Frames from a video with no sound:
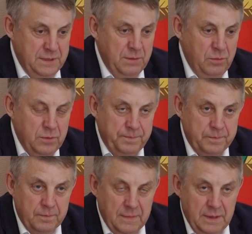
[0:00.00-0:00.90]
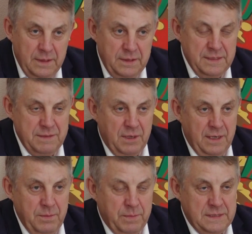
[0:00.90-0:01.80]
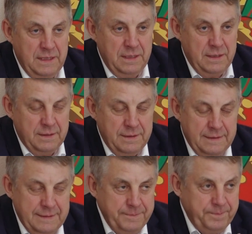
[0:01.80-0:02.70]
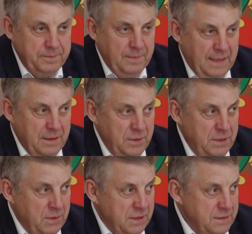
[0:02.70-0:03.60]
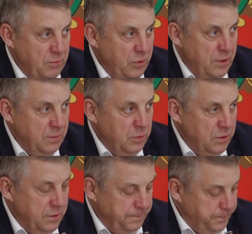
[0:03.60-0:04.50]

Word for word: землю и не забираем последнее а мы именно землей работаем.